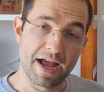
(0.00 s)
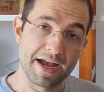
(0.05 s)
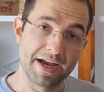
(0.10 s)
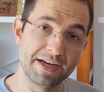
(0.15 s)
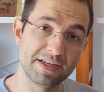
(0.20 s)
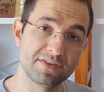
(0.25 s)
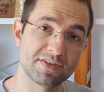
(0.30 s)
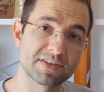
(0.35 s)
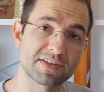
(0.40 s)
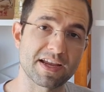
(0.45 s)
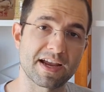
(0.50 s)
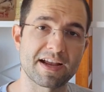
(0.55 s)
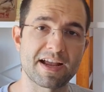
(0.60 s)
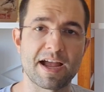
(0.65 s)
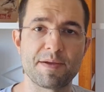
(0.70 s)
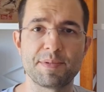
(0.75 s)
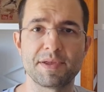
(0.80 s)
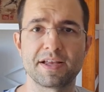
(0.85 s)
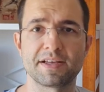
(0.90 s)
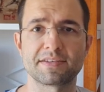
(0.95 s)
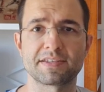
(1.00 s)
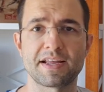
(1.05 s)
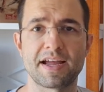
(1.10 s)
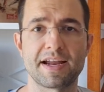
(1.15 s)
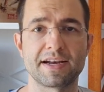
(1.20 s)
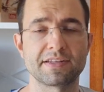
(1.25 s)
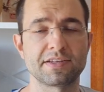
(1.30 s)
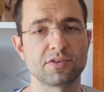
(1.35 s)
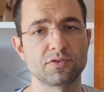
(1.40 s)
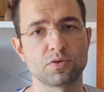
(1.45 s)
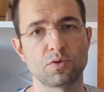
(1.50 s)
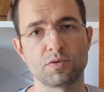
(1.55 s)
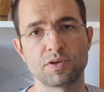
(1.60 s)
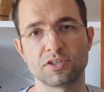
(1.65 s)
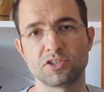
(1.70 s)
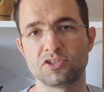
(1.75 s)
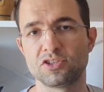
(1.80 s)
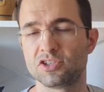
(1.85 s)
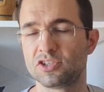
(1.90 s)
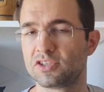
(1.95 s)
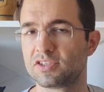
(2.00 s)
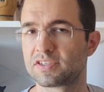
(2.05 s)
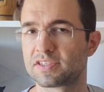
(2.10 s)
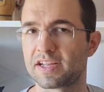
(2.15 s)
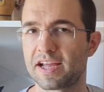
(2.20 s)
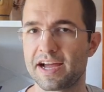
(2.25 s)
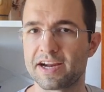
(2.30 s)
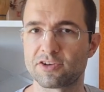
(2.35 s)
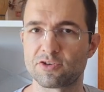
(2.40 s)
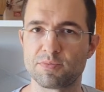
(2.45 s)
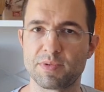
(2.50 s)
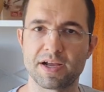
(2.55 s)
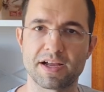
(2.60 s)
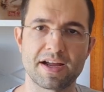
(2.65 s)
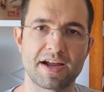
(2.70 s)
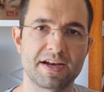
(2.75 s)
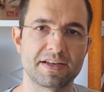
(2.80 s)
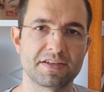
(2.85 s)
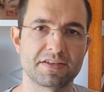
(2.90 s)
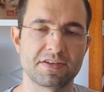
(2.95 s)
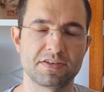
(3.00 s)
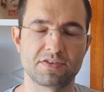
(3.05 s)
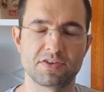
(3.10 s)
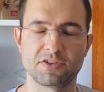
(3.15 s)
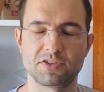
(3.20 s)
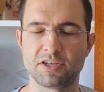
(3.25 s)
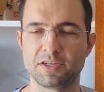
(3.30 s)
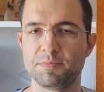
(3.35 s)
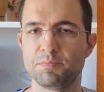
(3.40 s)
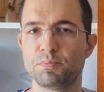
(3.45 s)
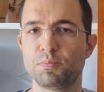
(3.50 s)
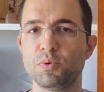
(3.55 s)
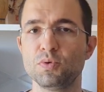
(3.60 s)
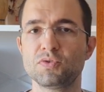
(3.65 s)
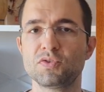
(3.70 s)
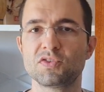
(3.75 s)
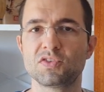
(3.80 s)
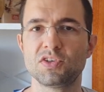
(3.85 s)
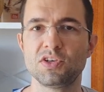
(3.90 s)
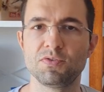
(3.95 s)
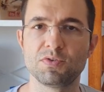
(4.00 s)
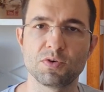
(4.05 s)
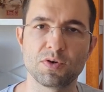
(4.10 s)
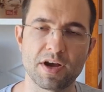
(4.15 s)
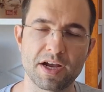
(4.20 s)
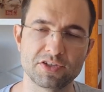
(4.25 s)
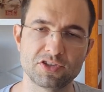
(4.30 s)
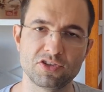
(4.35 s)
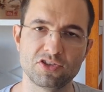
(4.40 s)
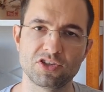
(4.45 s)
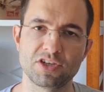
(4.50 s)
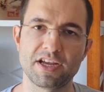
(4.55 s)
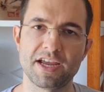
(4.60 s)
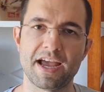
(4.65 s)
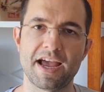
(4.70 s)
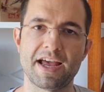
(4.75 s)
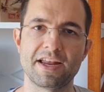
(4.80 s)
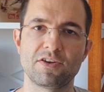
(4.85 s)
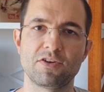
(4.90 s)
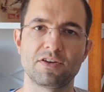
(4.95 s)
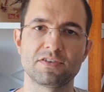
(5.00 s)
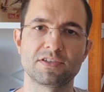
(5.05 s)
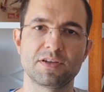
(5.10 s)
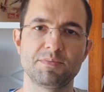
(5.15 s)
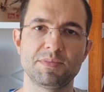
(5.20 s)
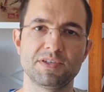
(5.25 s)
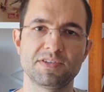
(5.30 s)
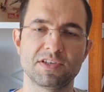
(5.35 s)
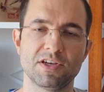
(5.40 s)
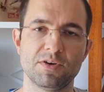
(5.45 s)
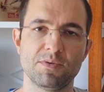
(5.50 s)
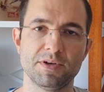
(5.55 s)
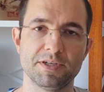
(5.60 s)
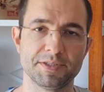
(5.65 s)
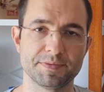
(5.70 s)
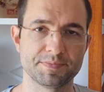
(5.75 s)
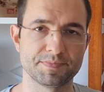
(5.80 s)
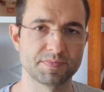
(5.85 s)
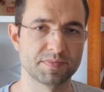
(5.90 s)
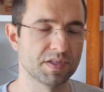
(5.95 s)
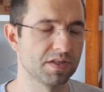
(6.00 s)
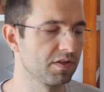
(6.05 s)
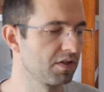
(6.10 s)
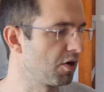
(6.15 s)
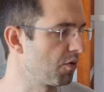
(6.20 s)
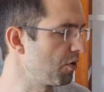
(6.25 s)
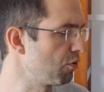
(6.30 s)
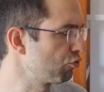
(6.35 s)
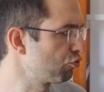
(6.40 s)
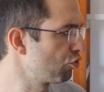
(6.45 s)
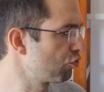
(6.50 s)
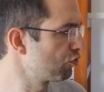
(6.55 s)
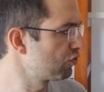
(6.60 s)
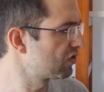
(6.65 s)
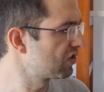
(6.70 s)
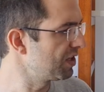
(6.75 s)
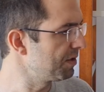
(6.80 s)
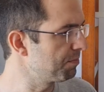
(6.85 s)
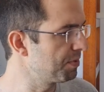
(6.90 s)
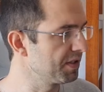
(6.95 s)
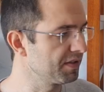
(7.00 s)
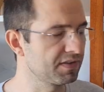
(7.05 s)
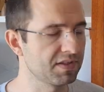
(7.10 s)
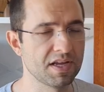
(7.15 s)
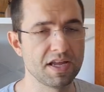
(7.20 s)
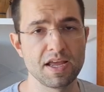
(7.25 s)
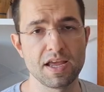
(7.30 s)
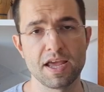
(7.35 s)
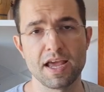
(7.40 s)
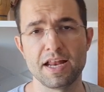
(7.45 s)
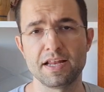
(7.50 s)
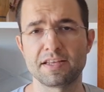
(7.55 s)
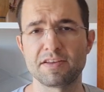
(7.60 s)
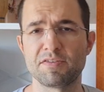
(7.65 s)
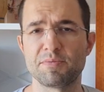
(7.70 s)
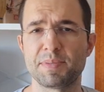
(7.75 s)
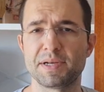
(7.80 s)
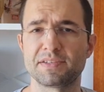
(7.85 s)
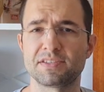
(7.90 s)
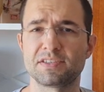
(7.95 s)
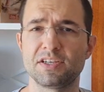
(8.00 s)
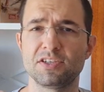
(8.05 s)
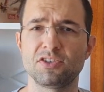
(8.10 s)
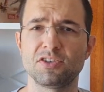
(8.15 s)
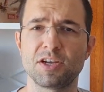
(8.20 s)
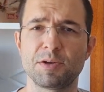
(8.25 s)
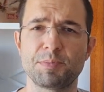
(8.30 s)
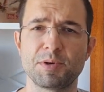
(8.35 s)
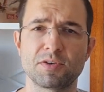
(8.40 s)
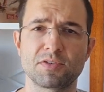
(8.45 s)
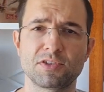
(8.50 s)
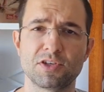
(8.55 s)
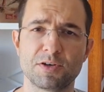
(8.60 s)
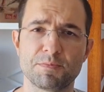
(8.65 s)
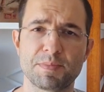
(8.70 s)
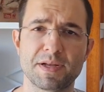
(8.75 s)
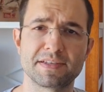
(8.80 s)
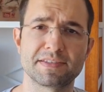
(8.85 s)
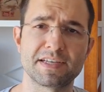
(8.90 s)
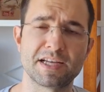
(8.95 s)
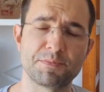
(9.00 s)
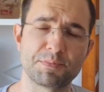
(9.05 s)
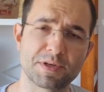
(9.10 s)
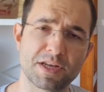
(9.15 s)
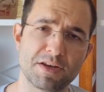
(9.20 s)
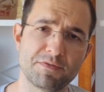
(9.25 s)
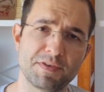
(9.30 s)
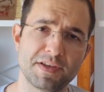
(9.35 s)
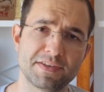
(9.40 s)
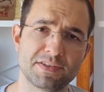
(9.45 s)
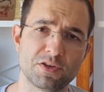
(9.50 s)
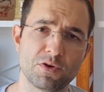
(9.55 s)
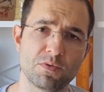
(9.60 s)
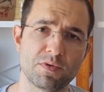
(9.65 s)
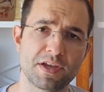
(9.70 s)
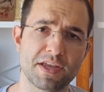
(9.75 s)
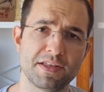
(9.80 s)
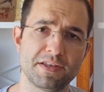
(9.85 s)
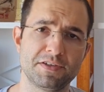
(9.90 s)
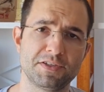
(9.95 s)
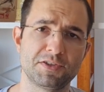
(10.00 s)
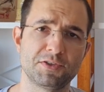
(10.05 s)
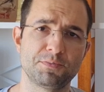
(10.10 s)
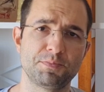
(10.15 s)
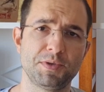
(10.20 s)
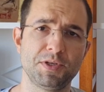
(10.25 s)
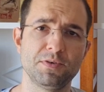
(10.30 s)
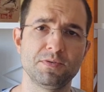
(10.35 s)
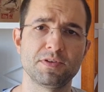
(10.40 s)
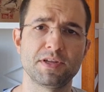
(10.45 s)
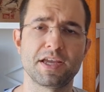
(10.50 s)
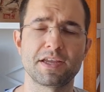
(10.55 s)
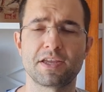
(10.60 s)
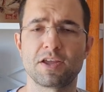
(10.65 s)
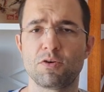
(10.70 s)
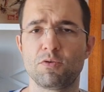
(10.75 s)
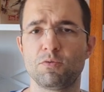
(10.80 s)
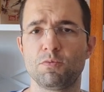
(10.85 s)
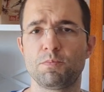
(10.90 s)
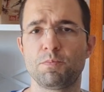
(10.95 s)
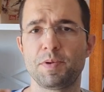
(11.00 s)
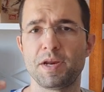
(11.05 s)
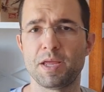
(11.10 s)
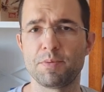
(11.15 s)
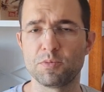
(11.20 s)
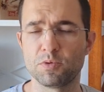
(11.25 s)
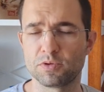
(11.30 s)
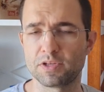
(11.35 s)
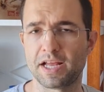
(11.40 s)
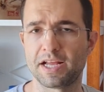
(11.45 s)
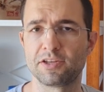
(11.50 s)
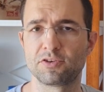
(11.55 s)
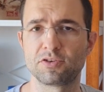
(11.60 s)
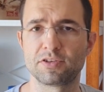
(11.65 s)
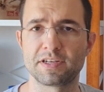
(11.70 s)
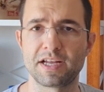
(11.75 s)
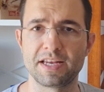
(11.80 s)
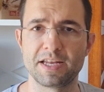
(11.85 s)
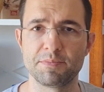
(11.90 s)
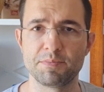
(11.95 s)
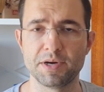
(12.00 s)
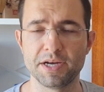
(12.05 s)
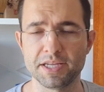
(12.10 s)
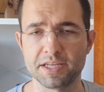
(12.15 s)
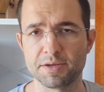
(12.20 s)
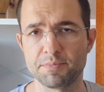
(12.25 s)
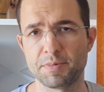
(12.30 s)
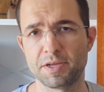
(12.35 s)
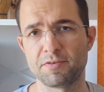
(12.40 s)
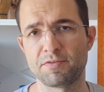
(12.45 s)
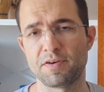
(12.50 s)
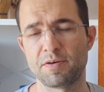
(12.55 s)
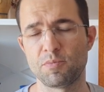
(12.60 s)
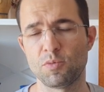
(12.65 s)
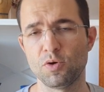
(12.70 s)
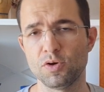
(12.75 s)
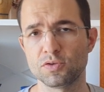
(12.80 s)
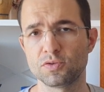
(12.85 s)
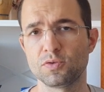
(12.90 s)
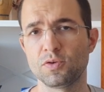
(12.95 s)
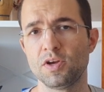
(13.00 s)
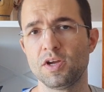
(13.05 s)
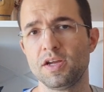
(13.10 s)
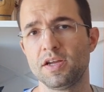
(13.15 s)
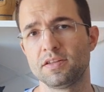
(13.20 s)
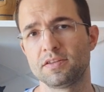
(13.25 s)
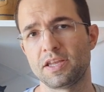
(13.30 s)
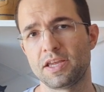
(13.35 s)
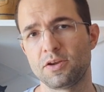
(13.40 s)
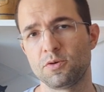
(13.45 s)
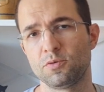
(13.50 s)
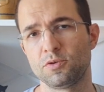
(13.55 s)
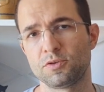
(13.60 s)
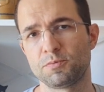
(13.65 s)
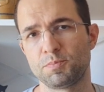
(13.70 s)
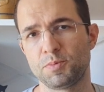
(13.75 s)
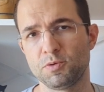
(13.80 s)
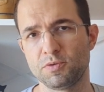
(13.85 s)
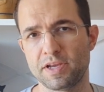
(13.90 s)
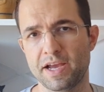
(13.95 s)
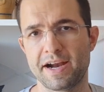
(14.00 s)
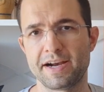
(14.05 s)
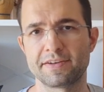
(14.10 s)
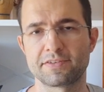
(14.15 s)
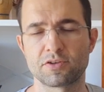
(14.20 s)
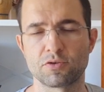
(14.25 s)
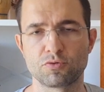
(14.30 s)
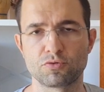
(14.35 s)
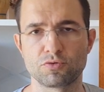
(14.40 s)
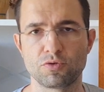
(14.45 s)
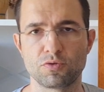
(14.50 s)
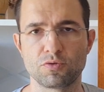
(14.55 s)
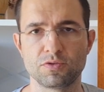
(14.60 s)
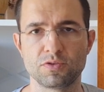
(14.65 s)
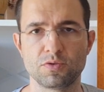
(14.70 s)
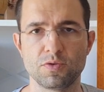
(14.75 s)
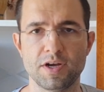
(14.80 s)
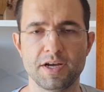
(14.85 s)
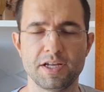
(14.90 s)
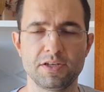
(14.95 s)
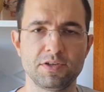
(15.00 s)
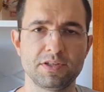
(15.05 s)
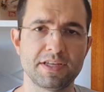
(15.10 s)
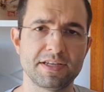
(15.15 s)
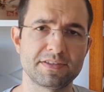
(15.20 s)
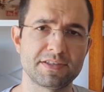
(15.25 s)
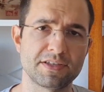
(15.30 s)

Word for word: antes que acabem as cartas, ou que a gente descarte uma carta que seja impossível a gente ganhar a nossa missão ali. Então é um jogo simples, ele teve bastante repercussão no passado porque ele venceu o Kenner Spiel, né, que é um prêmio lá na Alemanha, bem famoso. Tem o Spiel de Ars, que é o jogo do ano, e tem